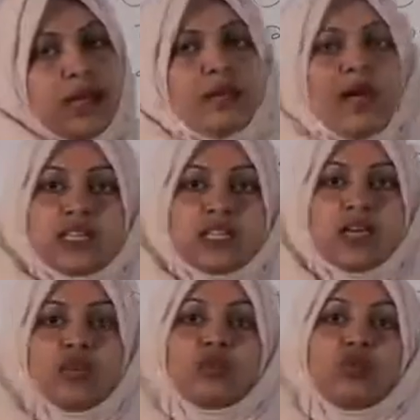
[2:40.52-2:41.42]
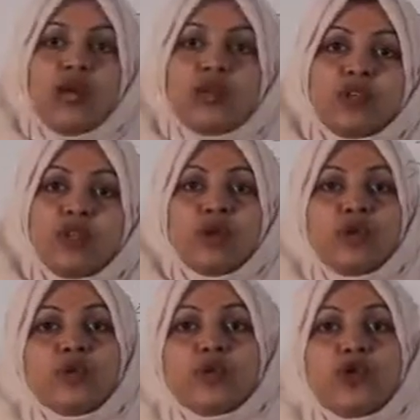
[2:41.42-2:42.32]
সনাতন পদ্ধতি আমরা
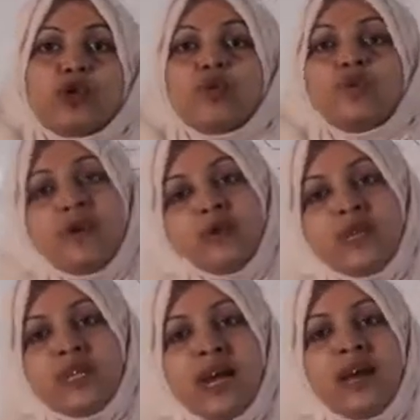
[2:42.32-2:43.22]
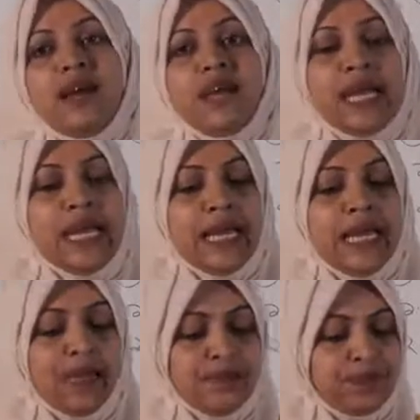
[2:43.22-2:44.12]
আজকে শুধু আলোচনা করব সনাতন
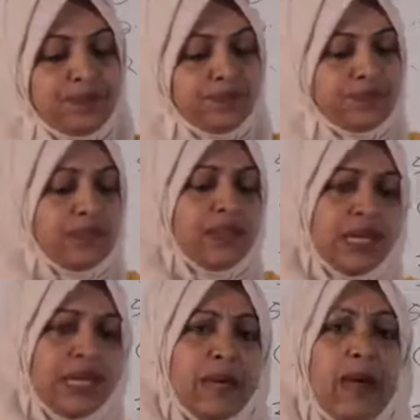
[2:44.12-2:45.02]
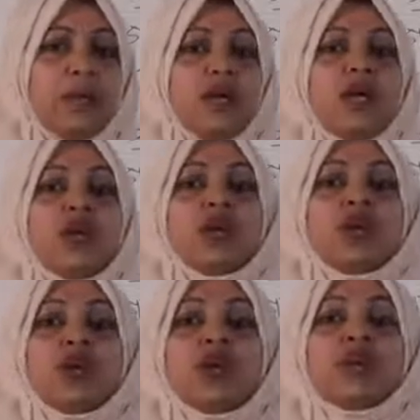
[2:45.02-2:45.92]
পদ্ধতিটা নিয়ে
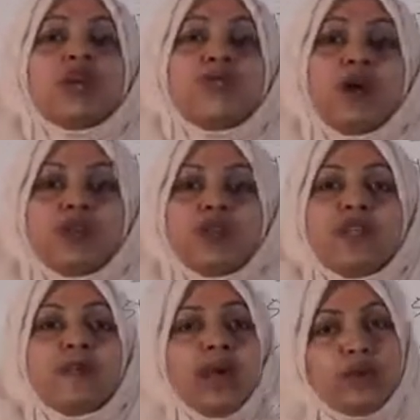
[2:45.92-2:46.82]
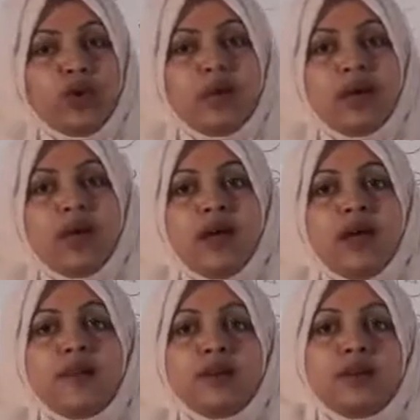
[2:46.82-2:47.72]
কিভাবে সনাতন
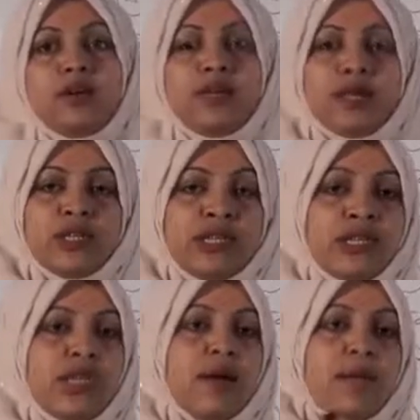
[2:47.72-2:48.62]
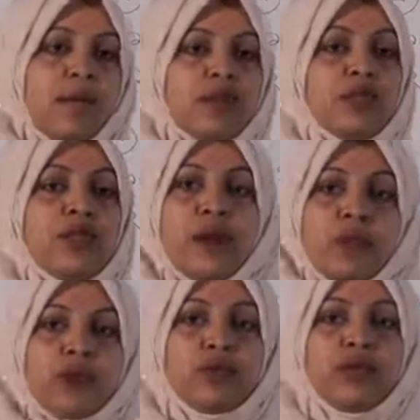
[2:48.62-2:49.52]
পদ্ধতির মাধ্যমে মূলধন
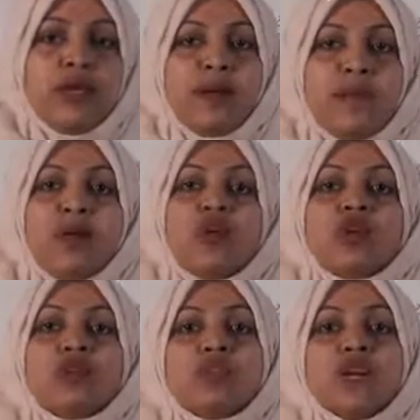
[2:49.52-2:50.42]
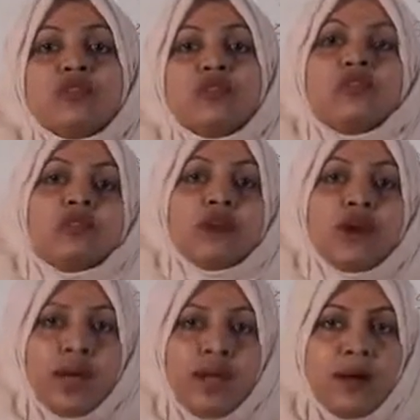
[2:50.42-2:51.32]
বাজেটিং পদ্ধতি ব্যবহার করে
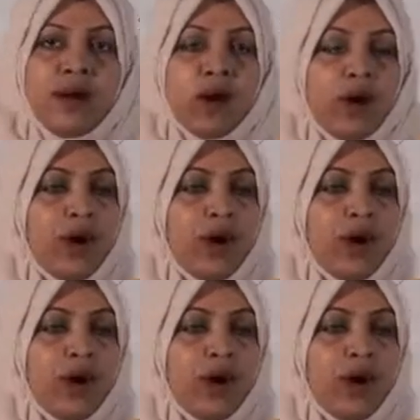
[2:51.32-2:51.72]
বিনিয়োগ সিদ্ধান্ত